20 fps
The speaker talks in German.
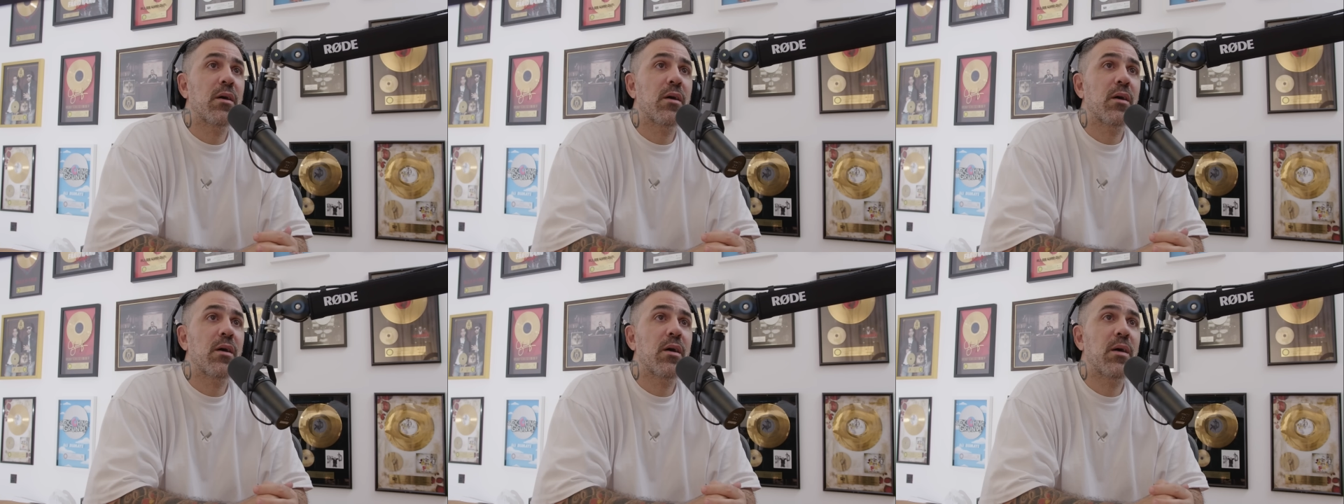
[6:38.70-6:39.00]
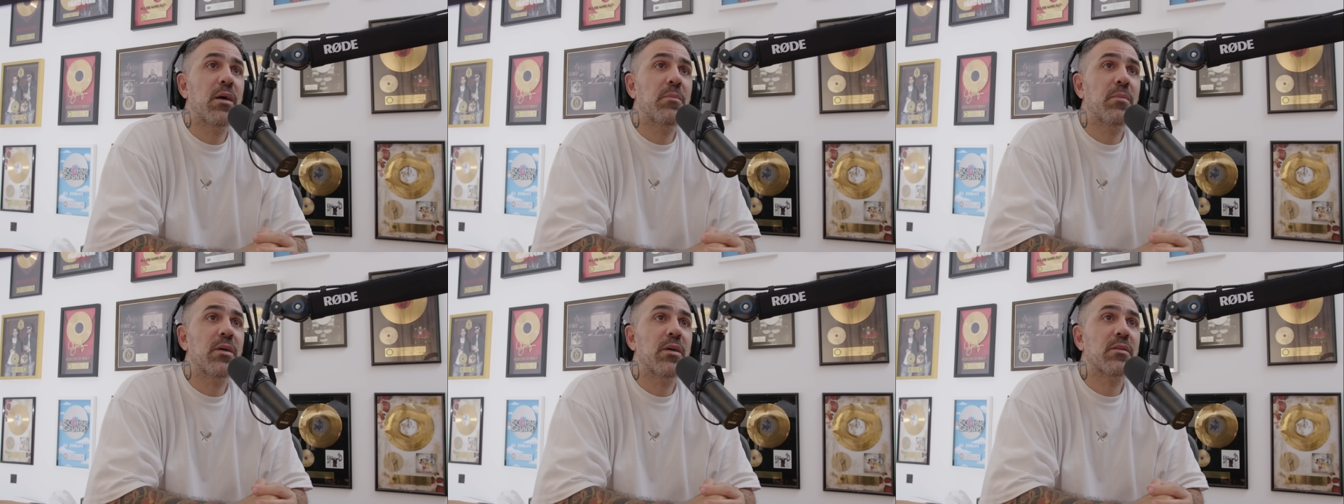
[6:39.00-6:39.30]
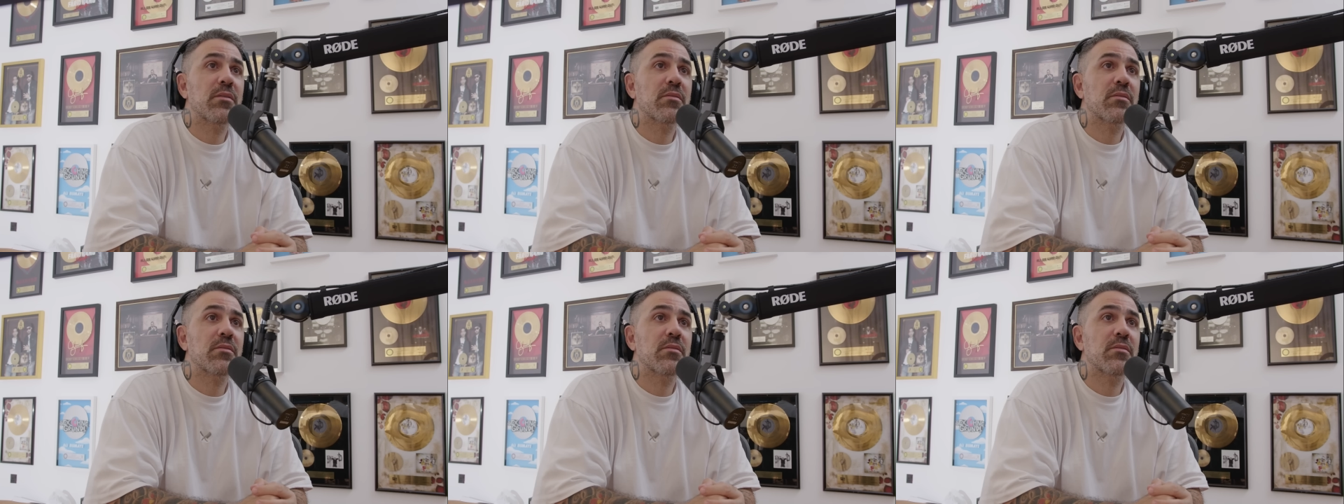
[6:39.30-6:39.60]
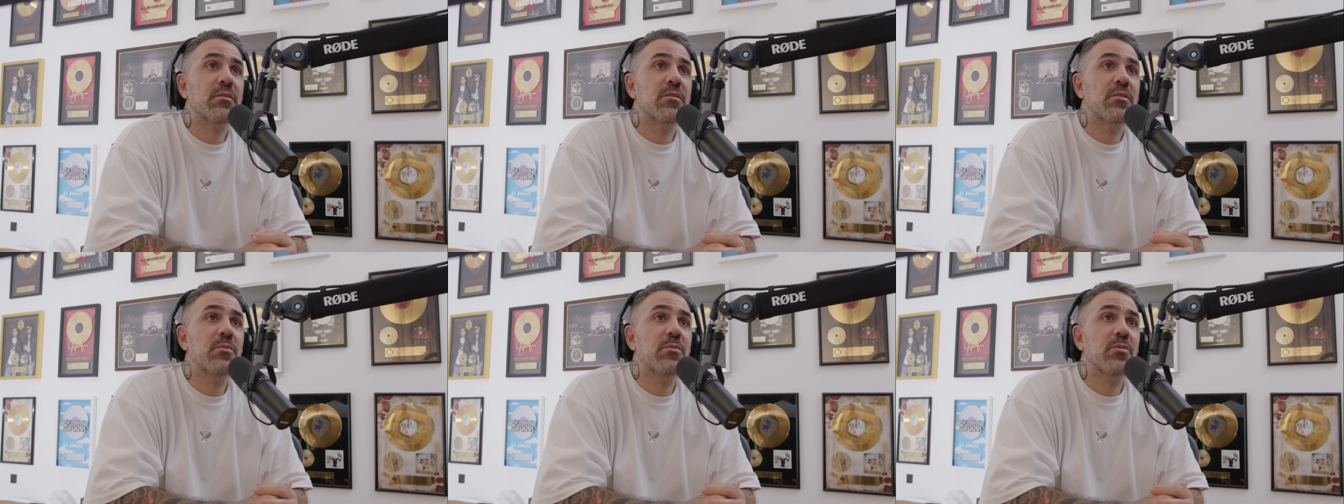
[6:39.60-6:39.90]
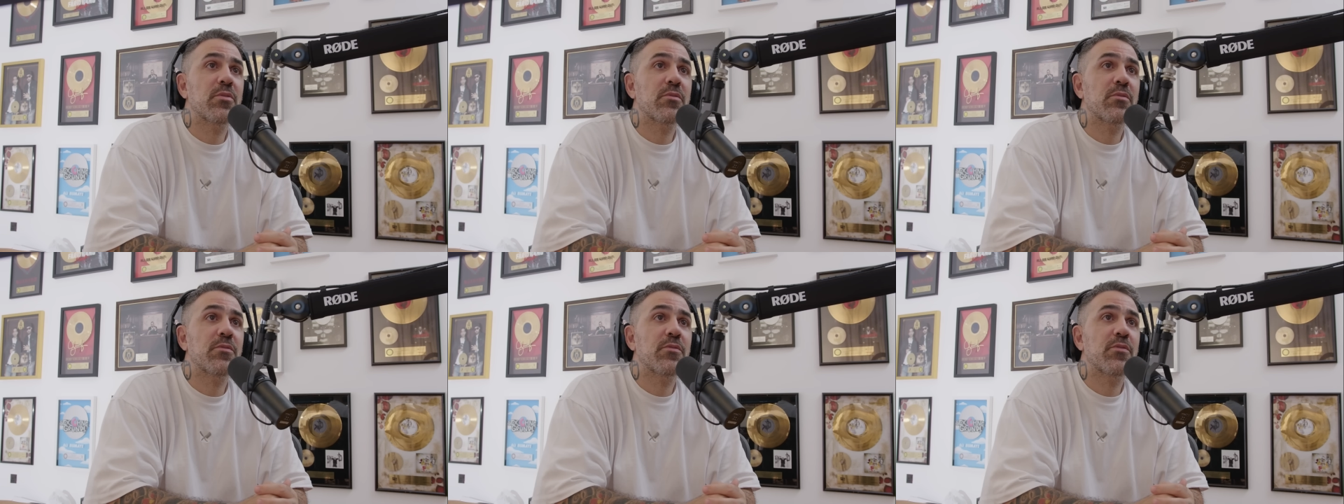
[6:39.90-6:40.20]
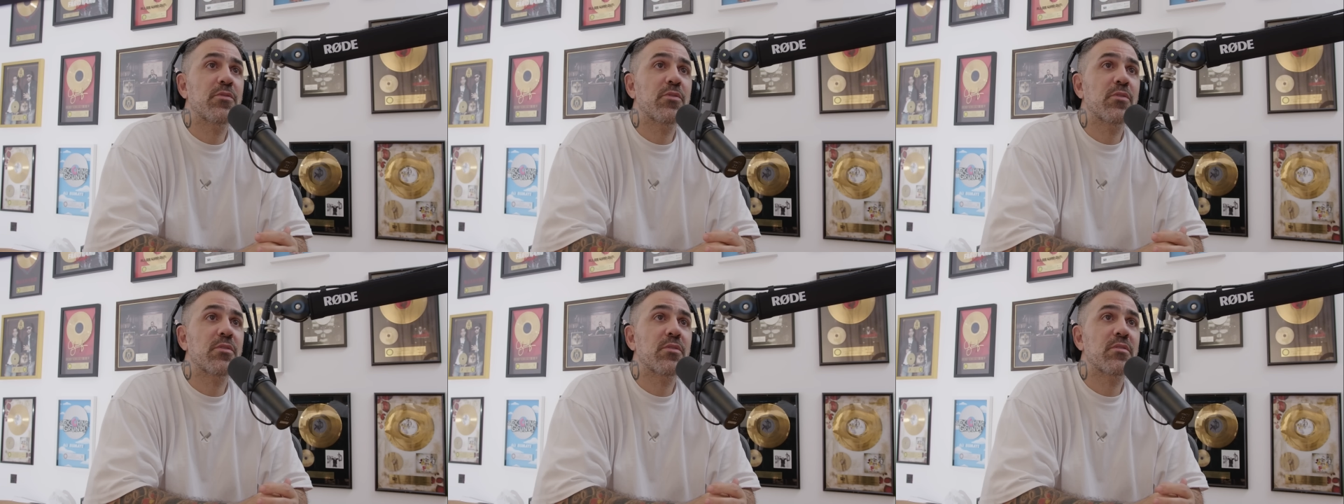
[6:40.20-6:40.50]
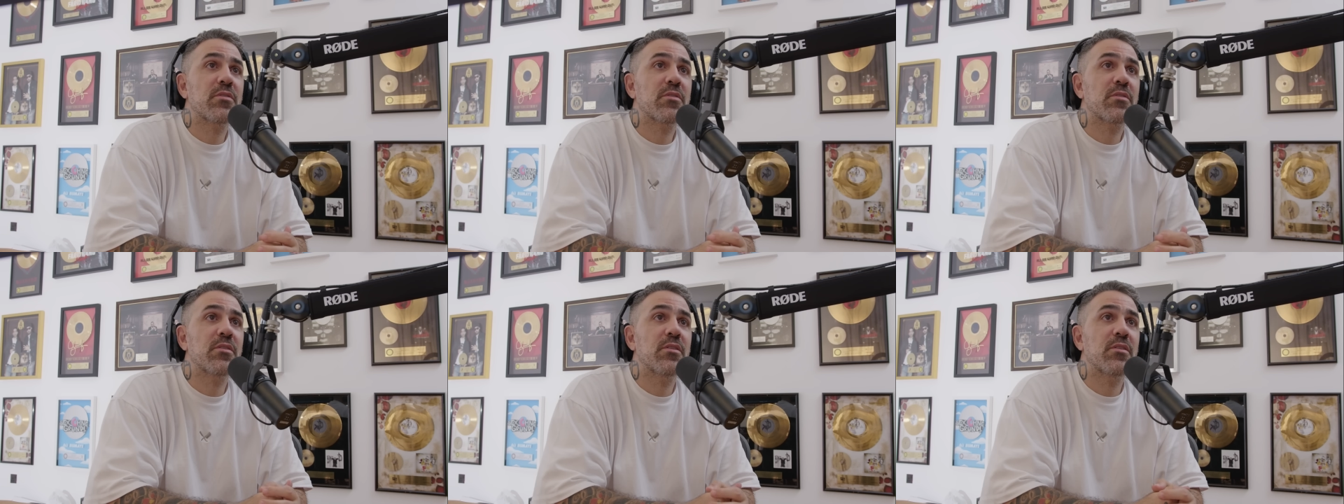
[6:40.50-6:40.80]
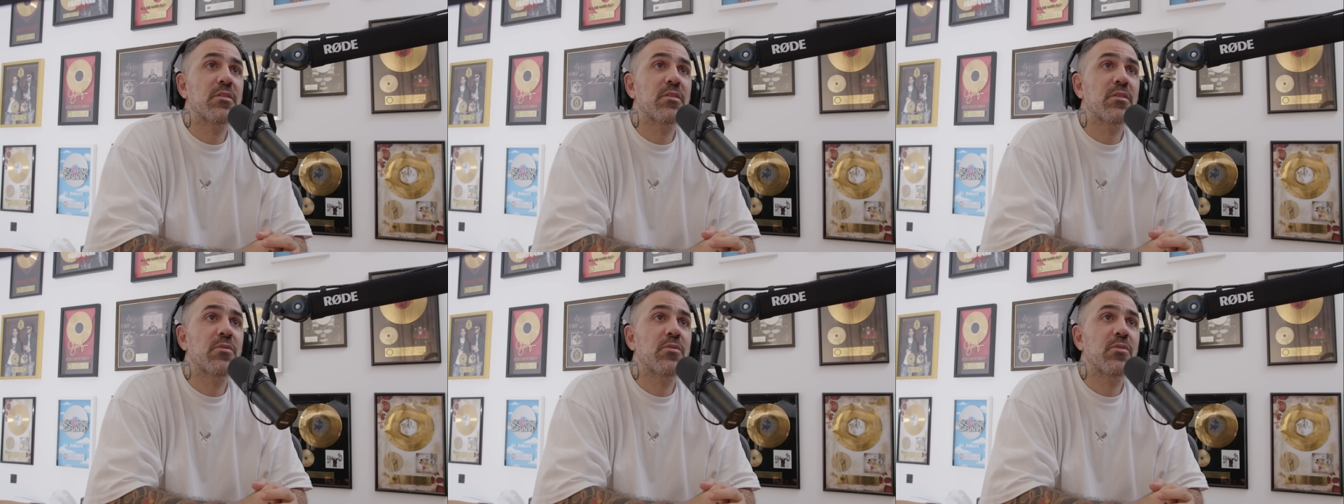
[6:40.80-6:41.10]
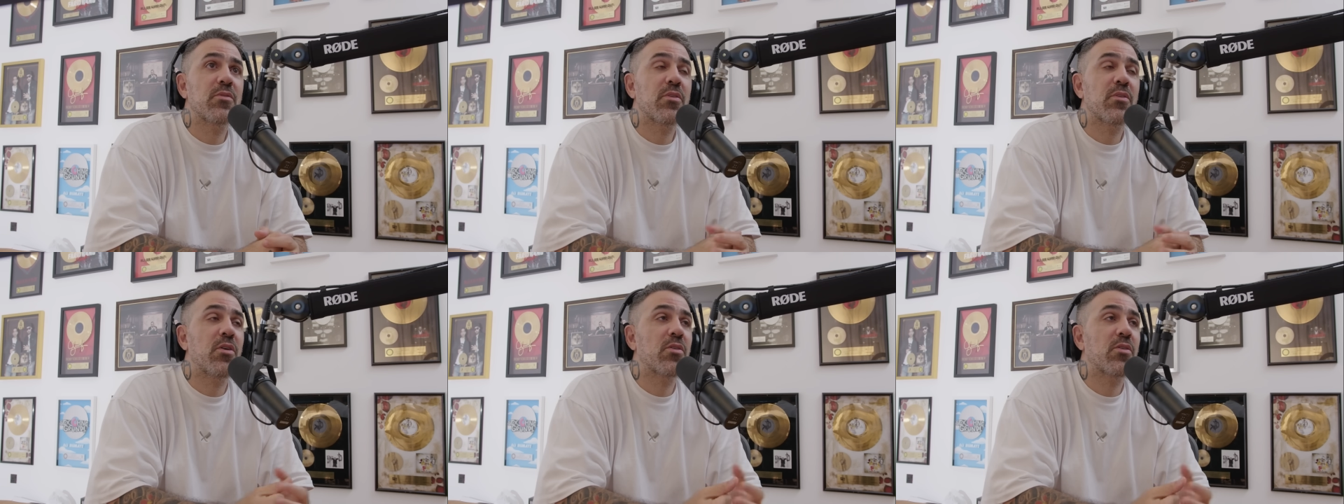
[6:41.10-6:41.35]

Hamad 47 Interview.